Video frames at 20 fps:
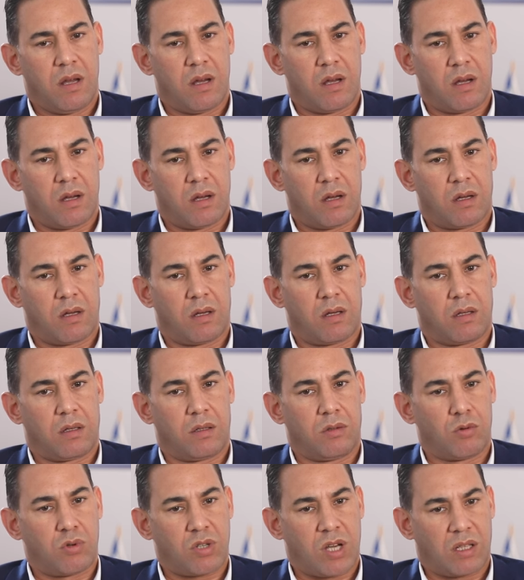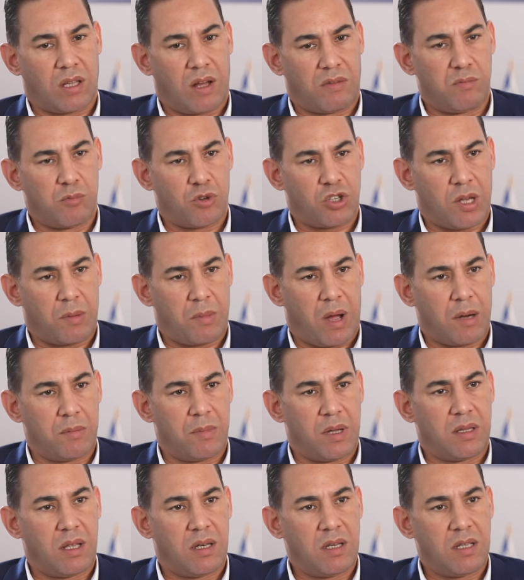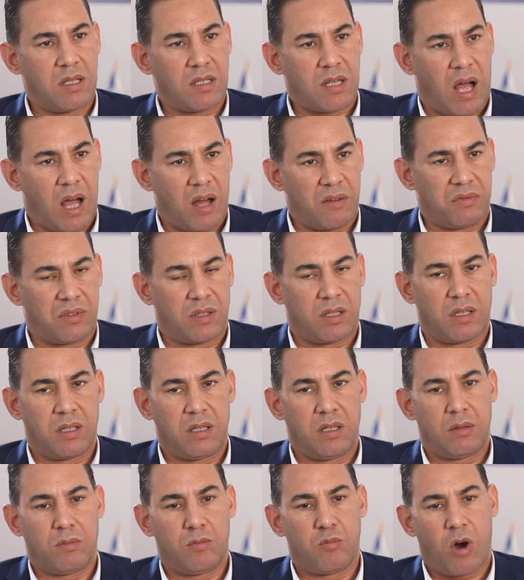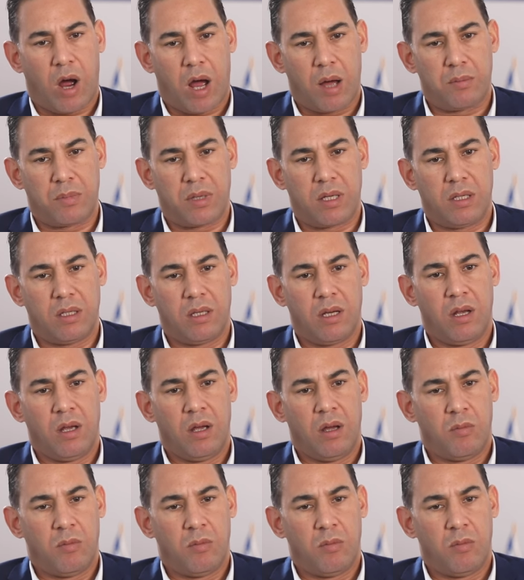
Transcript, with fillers: آه، نشطاء في المجتمع المدني صحفيين محامين